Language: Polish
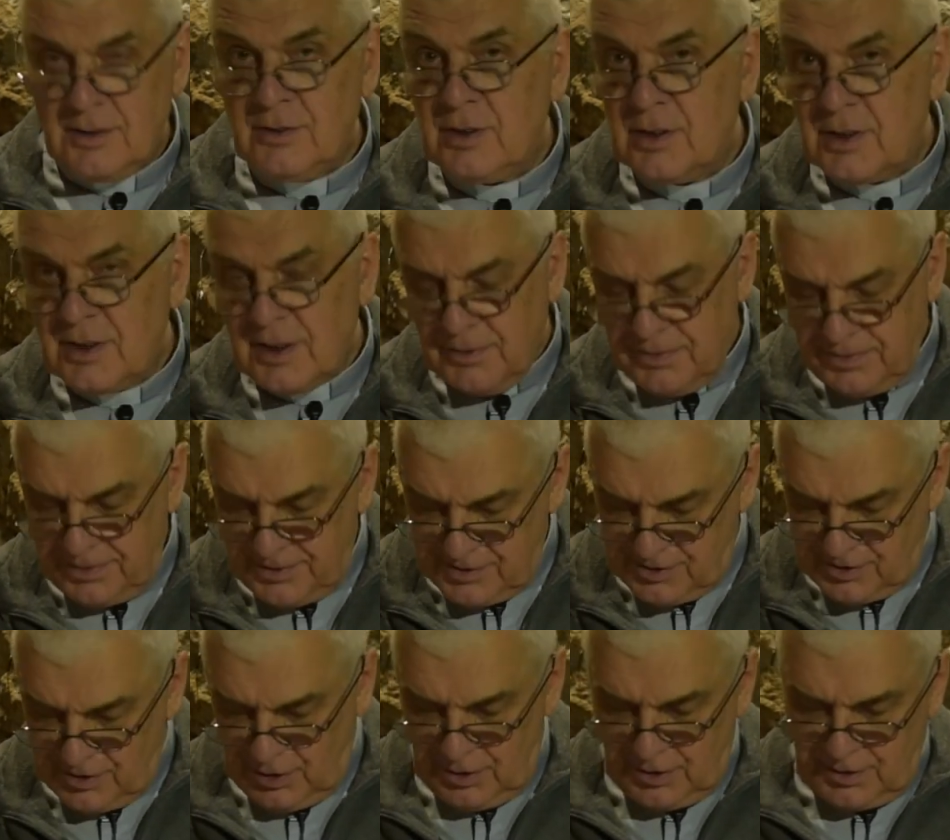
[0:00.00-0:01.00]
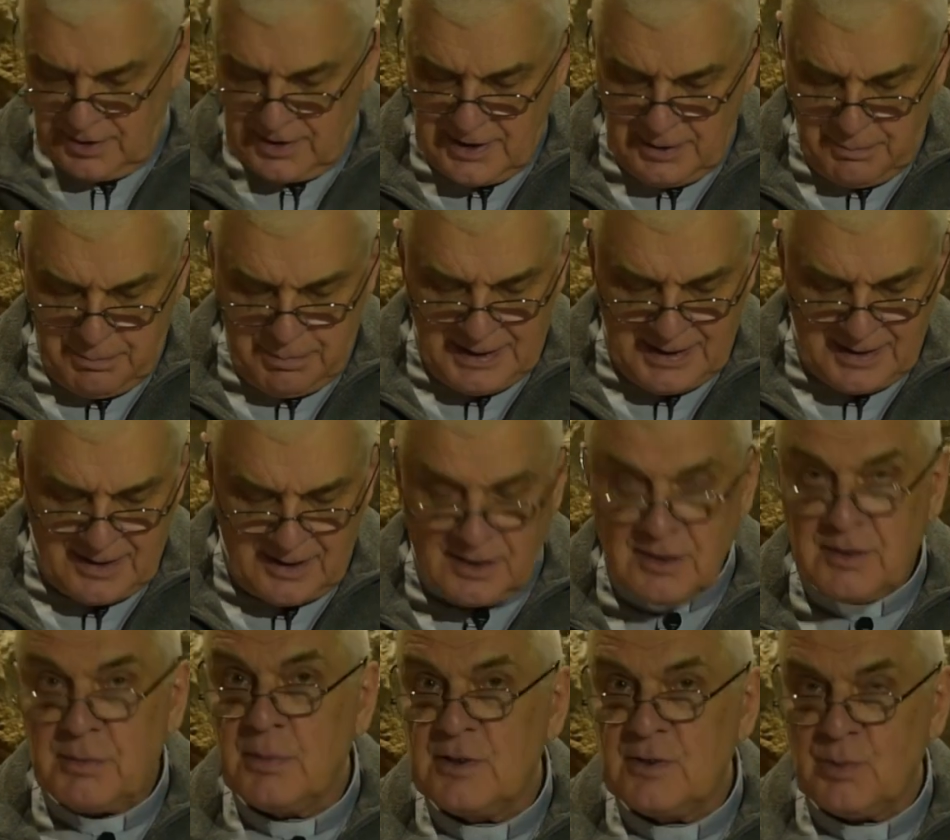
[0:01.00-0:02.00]
Dzisiaj fizjologia bada
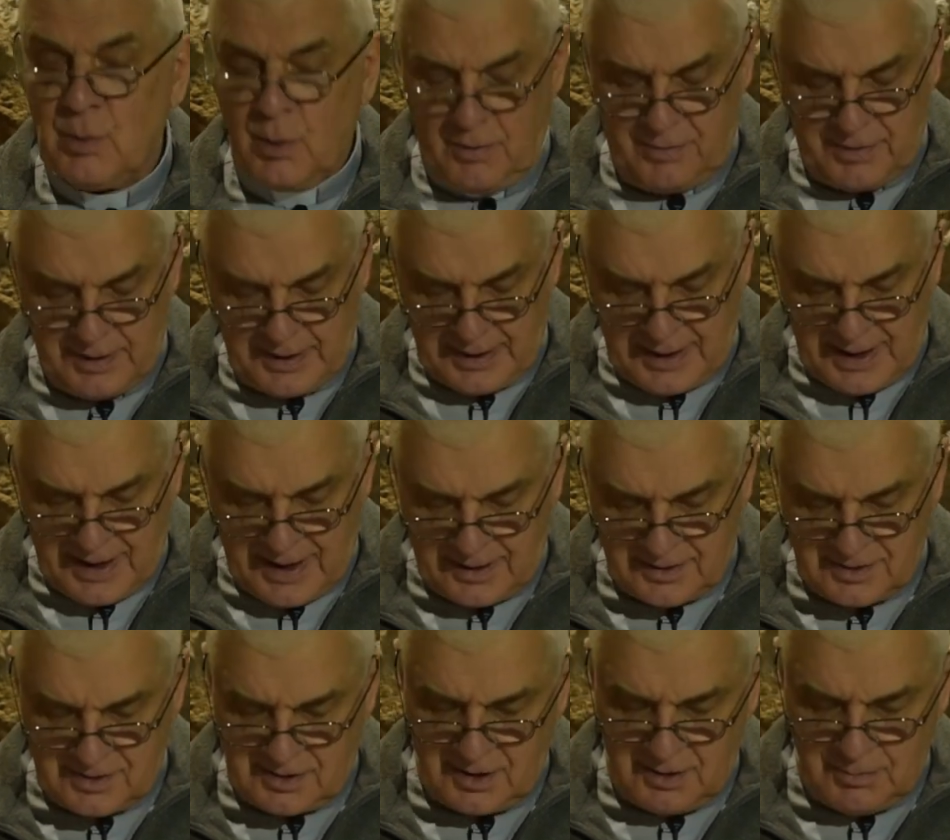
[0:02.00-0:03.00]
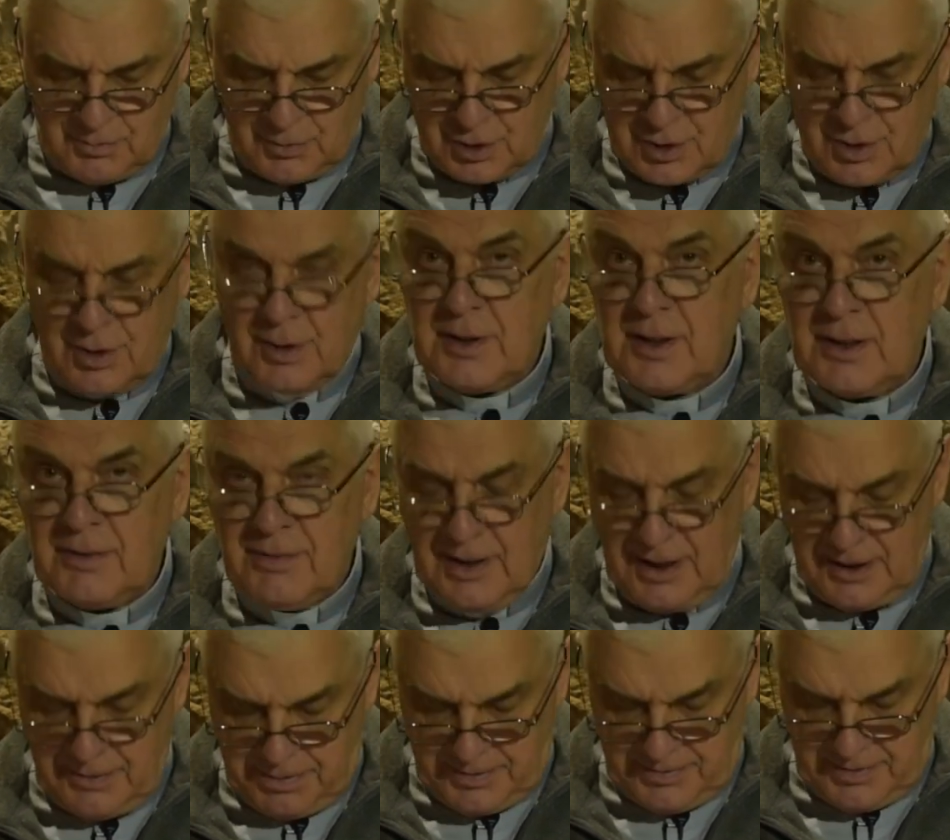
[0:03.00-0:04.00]
zmysłowe reakcje i może o nich
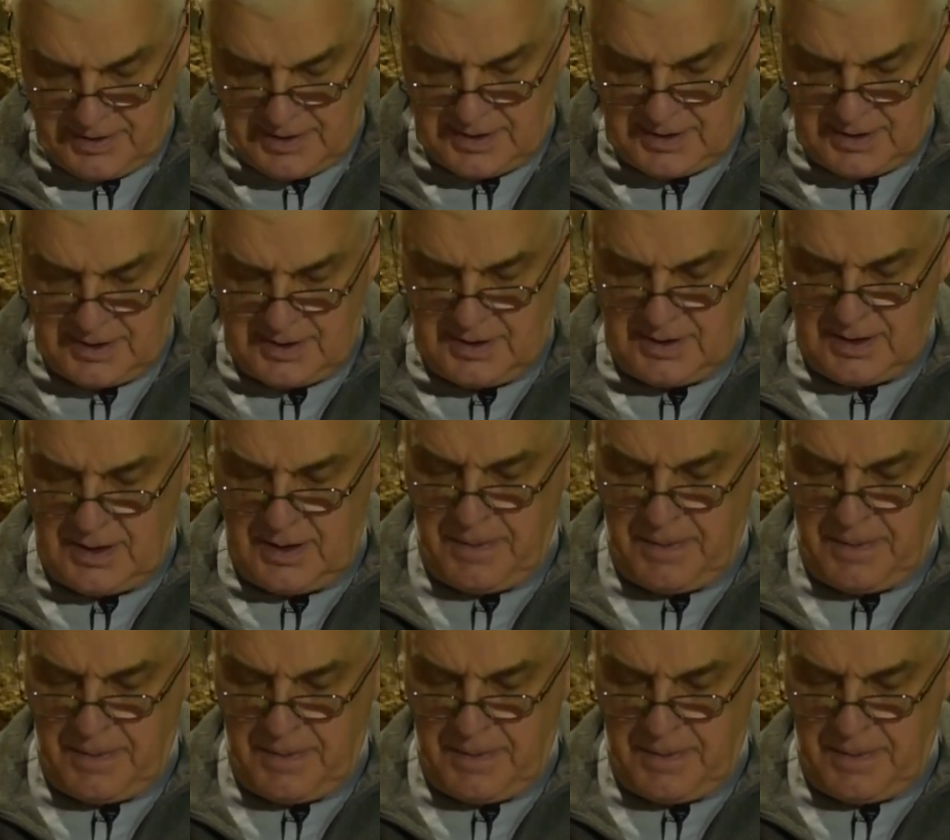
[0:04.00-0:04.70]
wiele powiedzieć.